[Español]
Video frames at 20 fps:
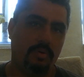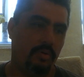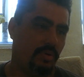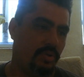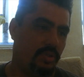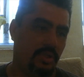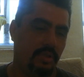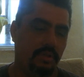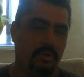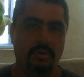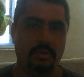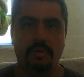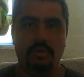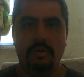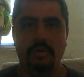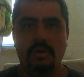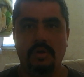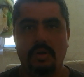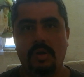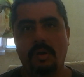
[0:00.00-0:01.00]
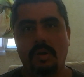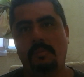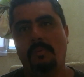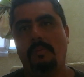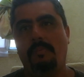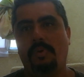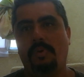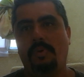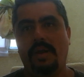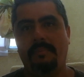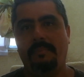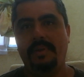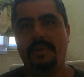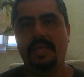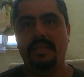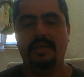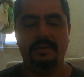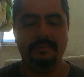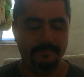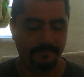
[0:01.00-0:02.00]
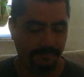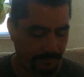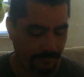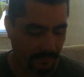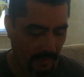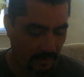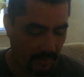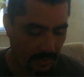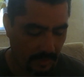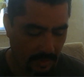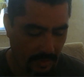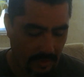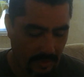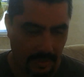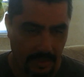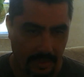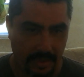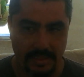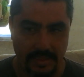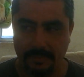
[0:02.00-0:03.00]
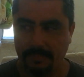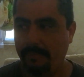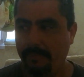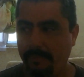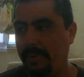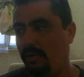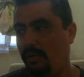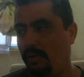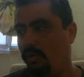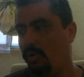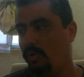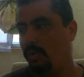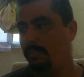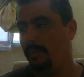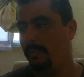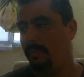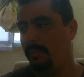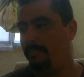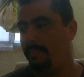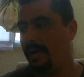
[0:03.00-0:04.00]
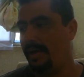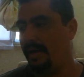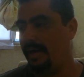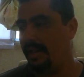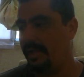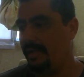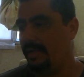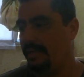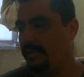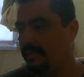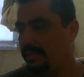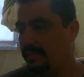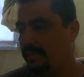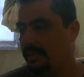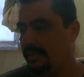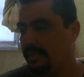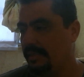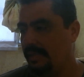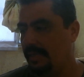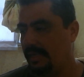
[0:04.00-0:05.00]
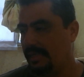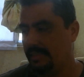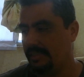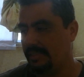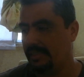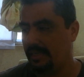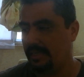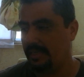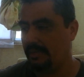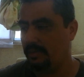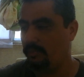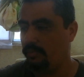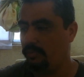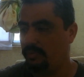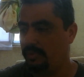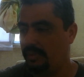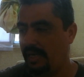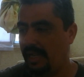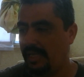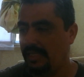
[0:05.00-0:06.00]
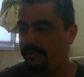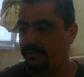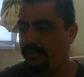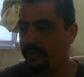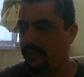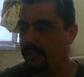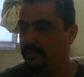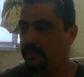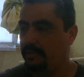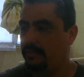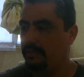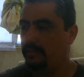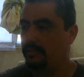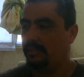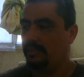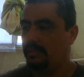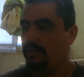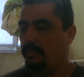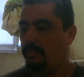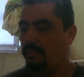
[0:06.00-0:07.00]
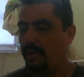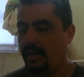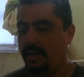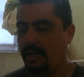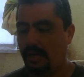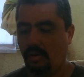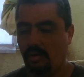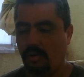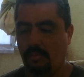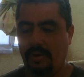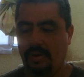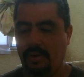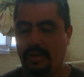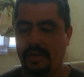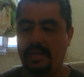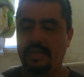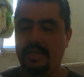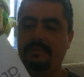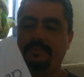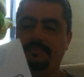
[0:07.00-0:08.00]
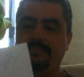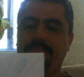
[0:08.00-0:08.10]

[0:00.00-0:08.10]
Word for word: conocido como poliamida. Ese papel lo ocupo para hacer un transfer. Es como una calcomanía,